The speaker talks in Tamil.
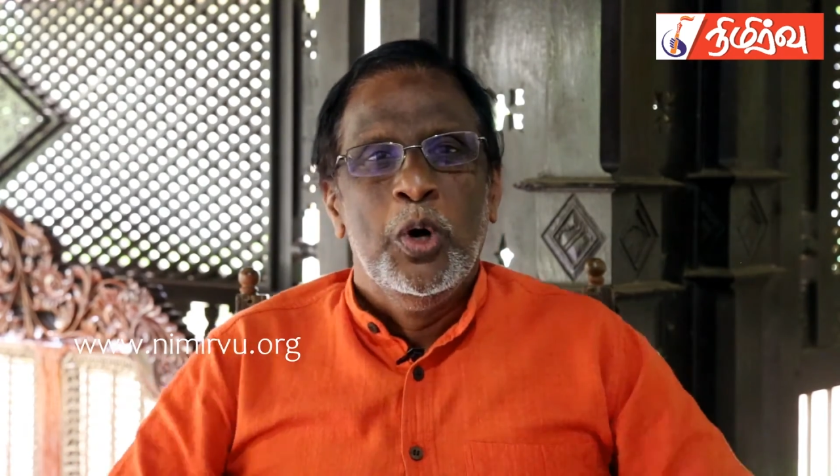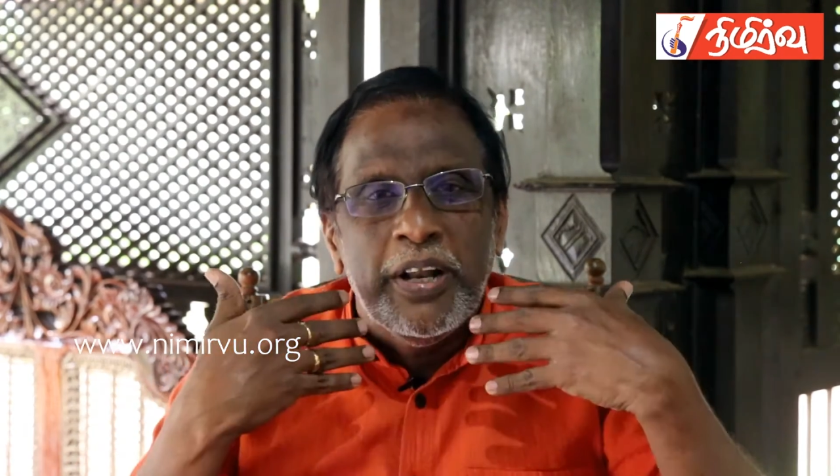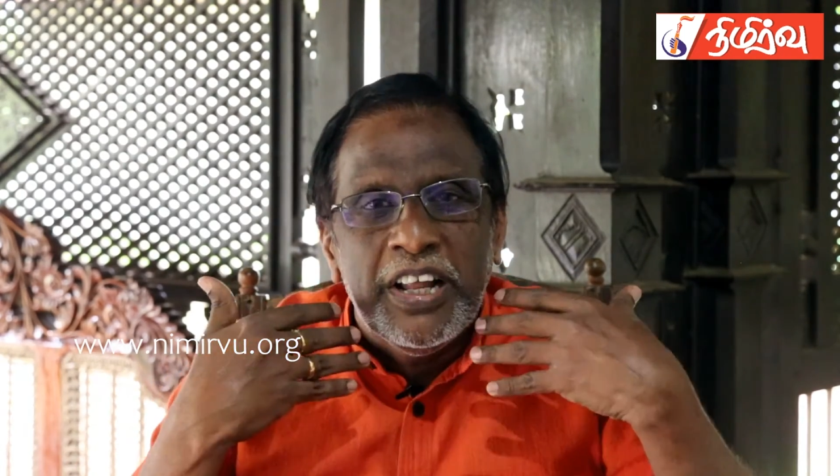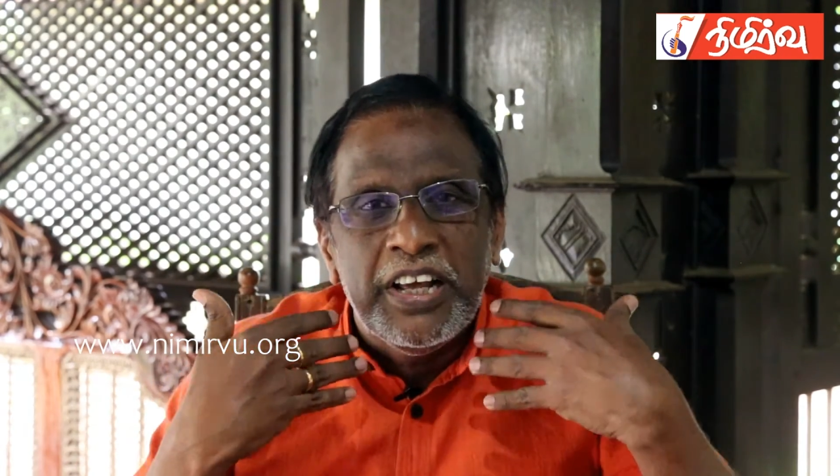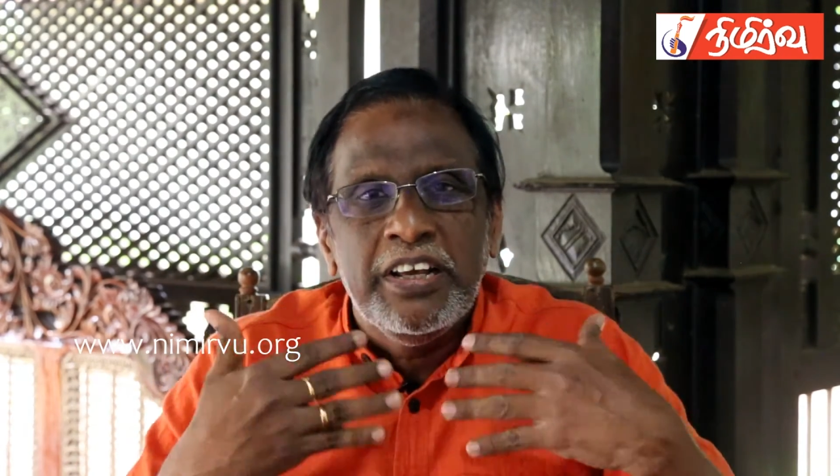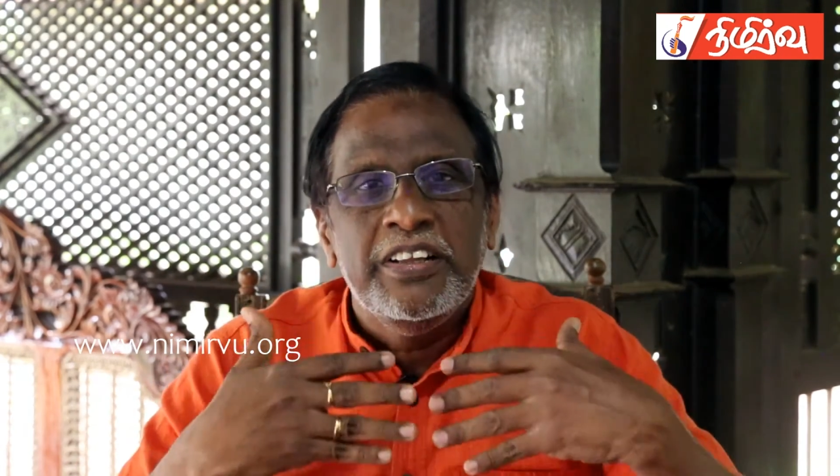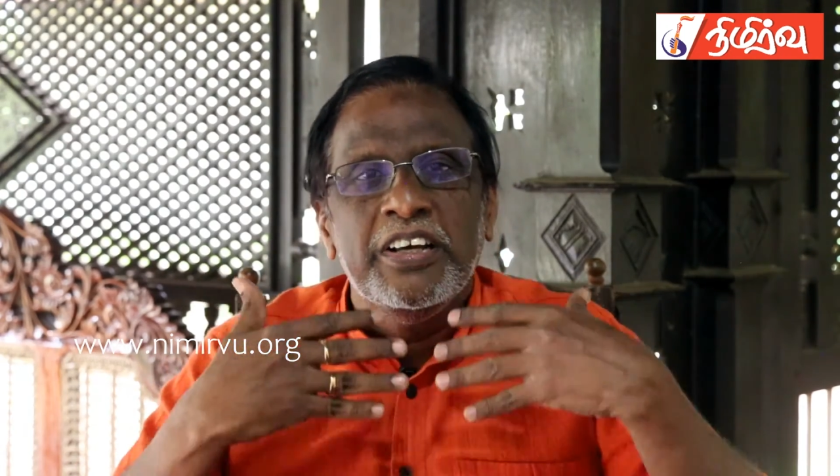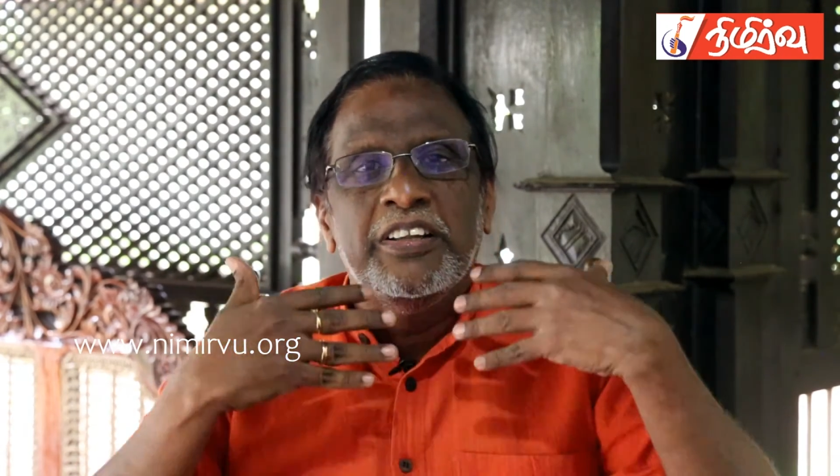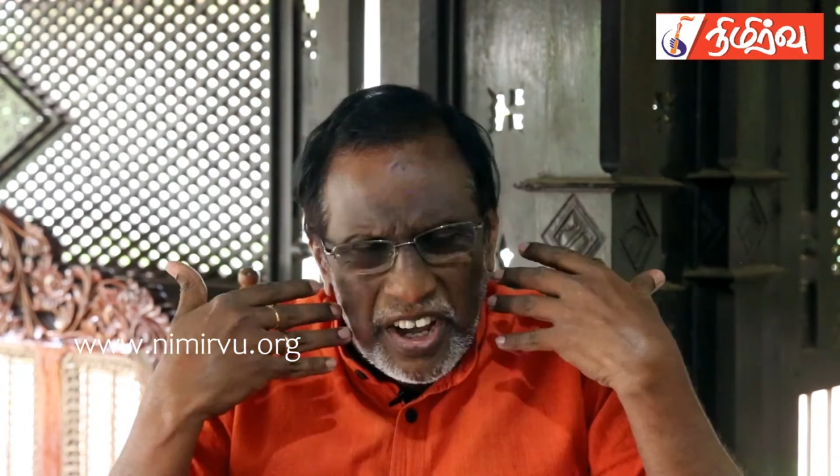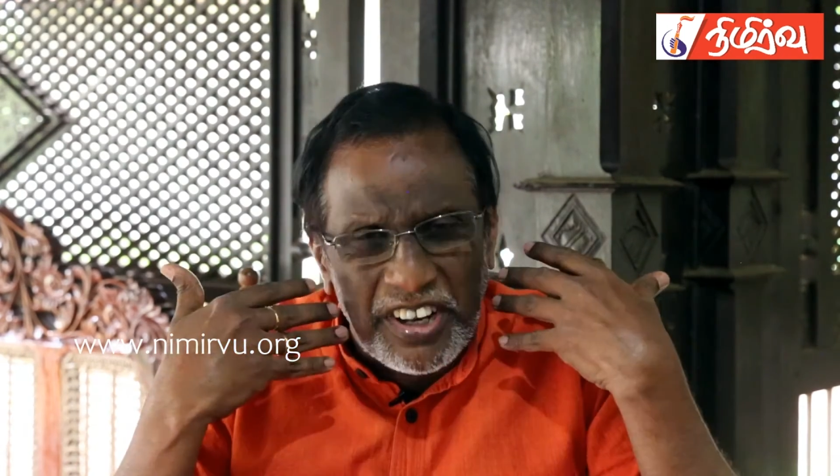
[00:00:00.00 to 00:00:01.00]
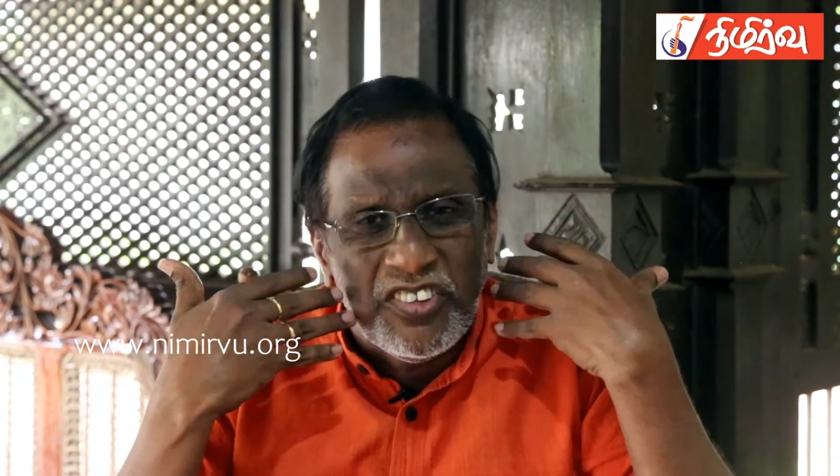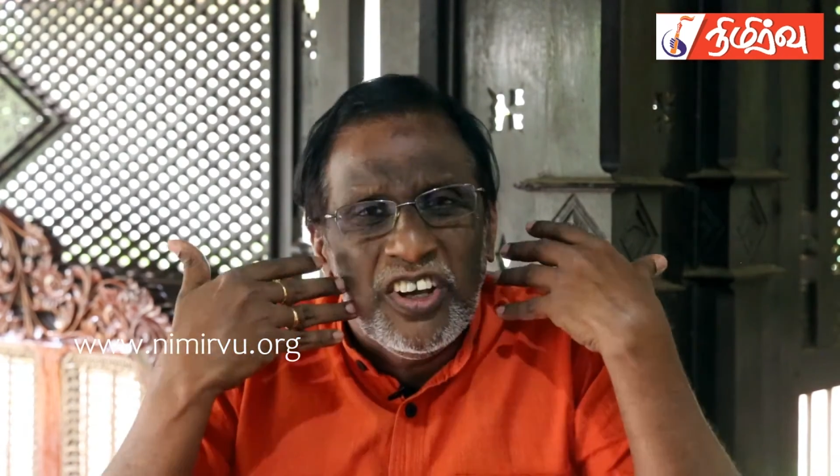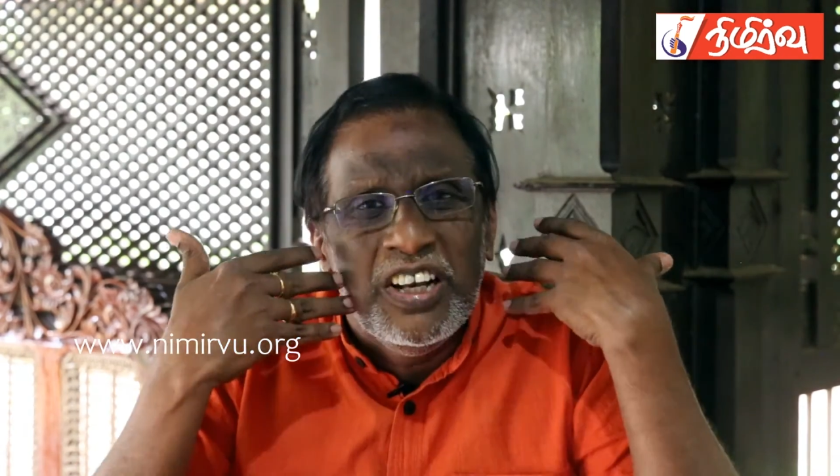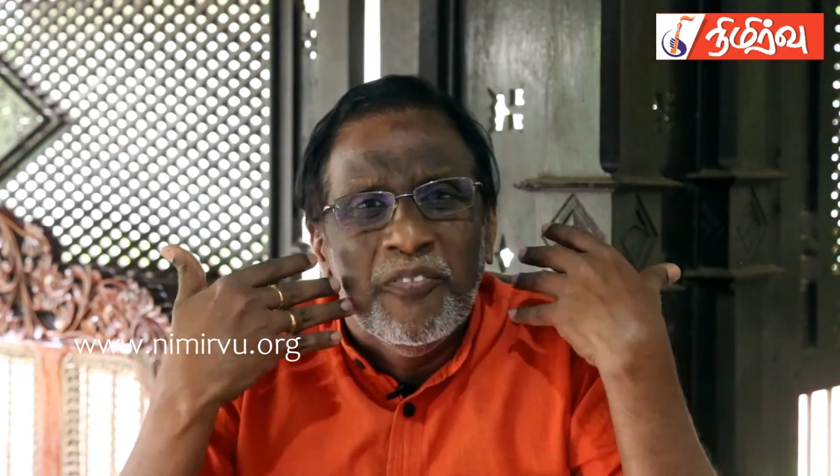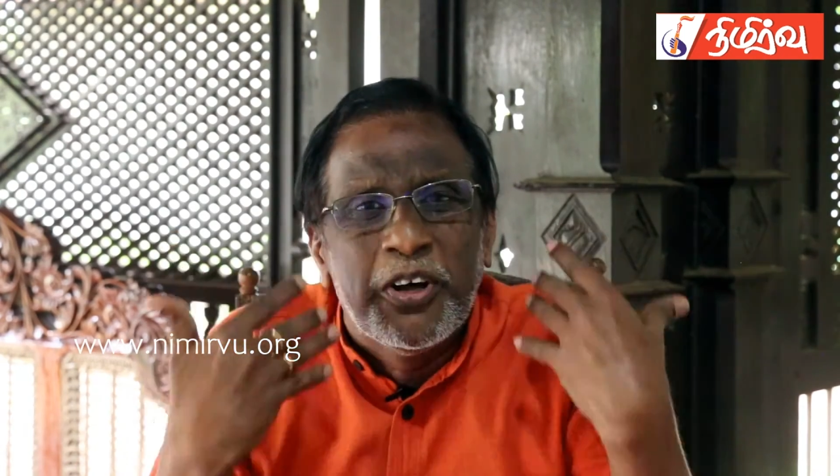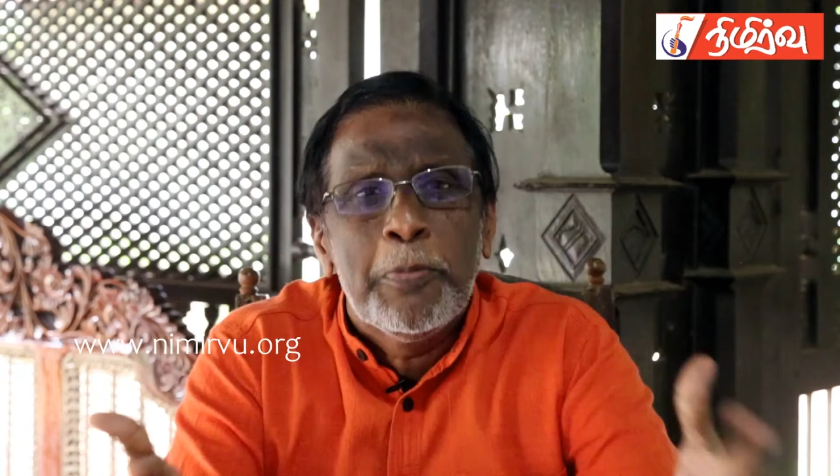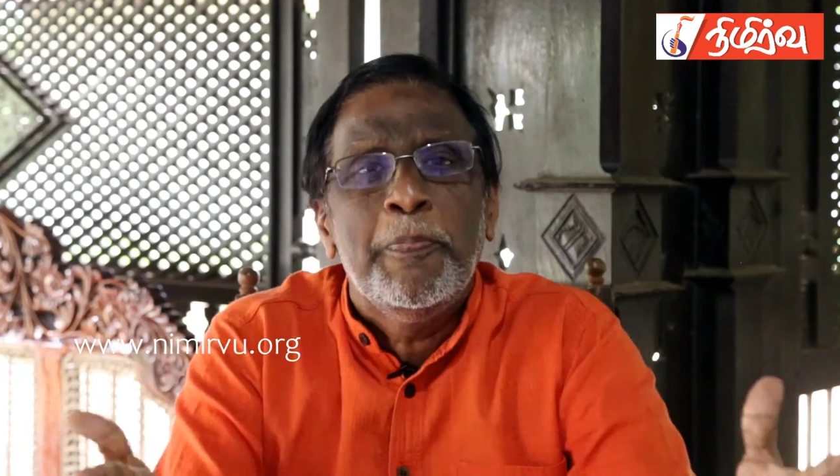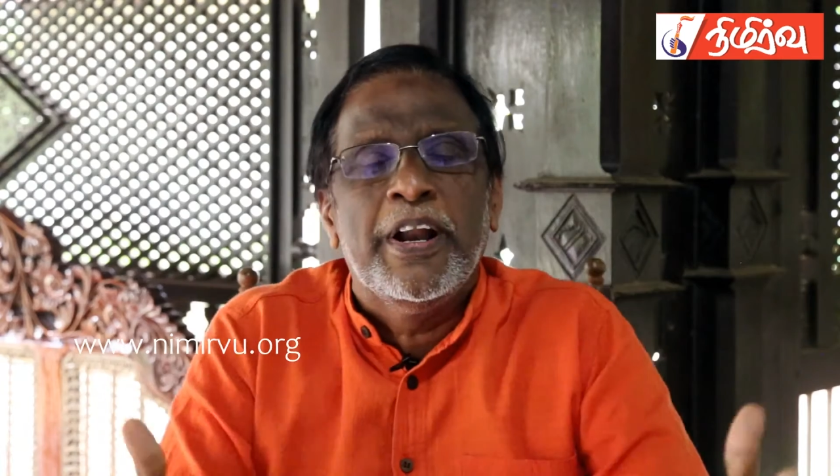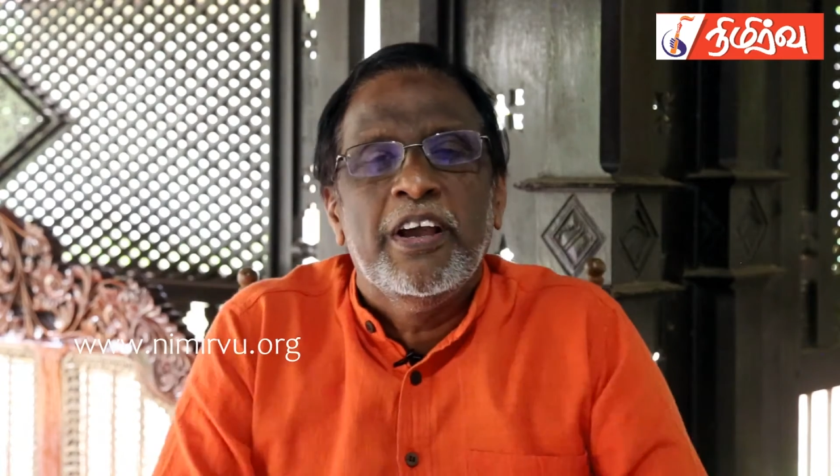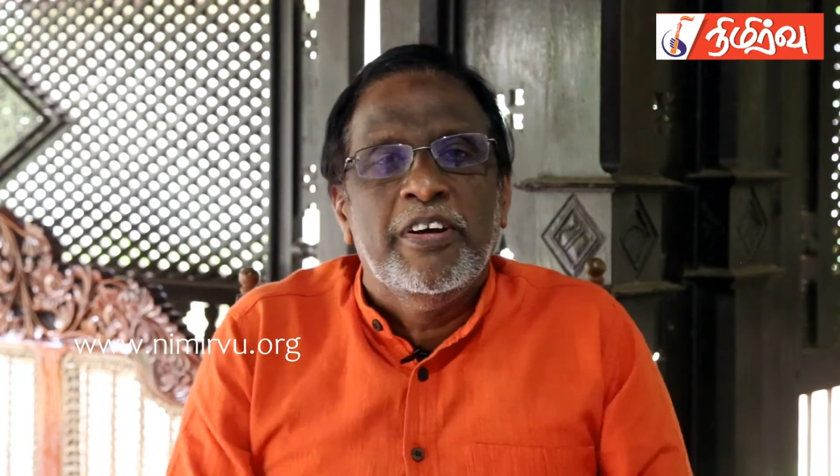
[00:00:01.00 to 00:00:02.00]
அல்லது இந்த அரசியல்
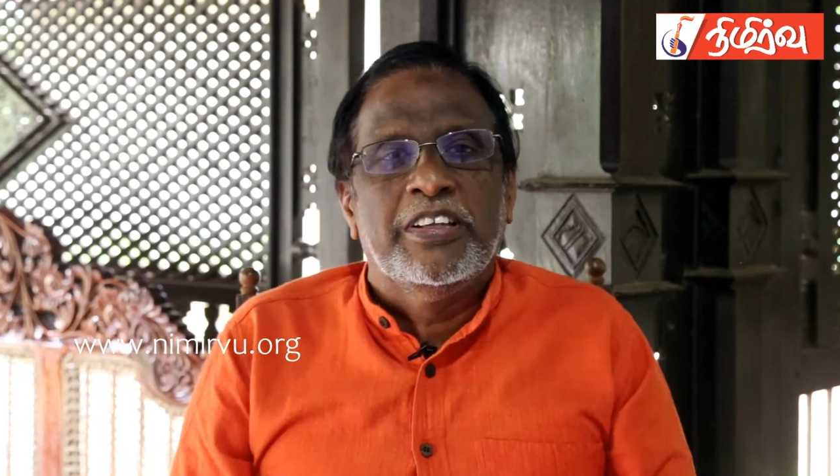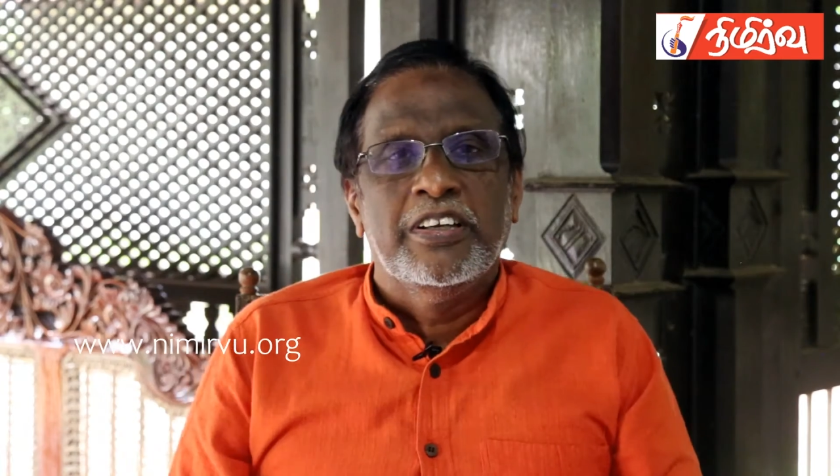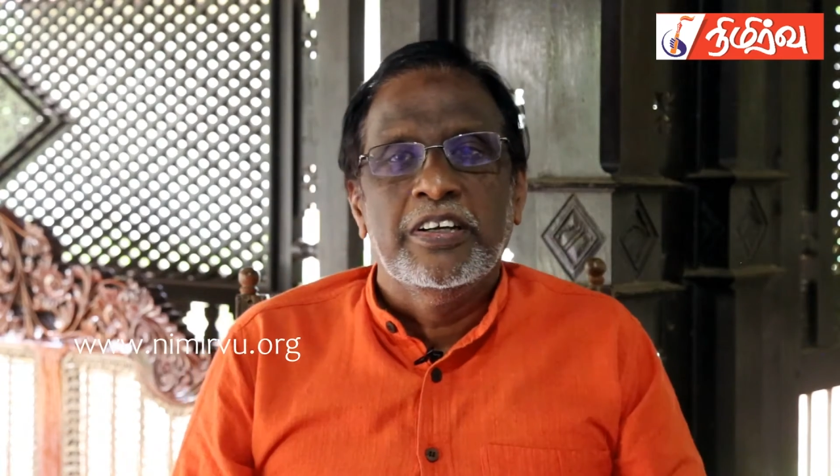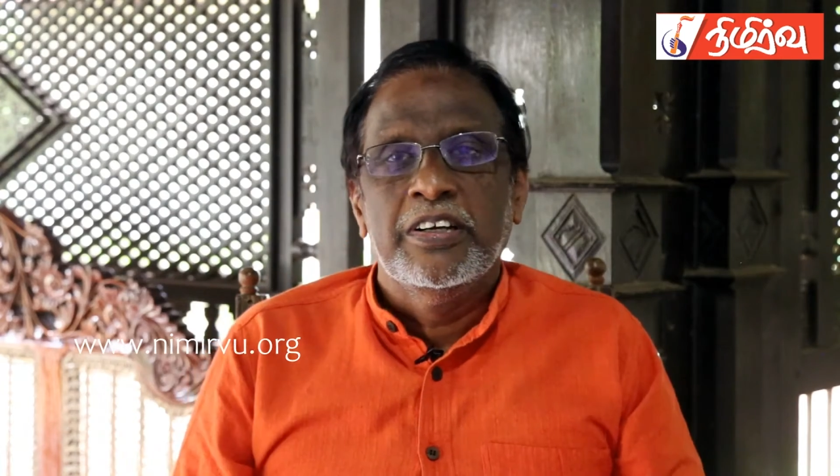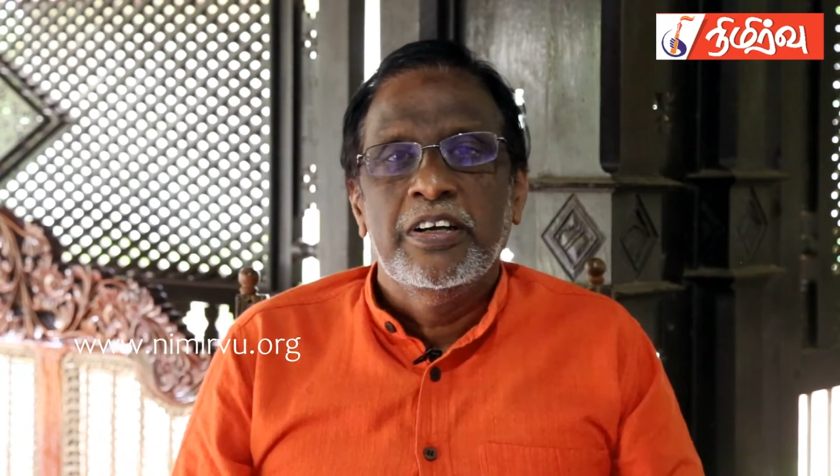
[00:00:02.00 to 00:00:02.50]
வெறுப்படைய வைத்து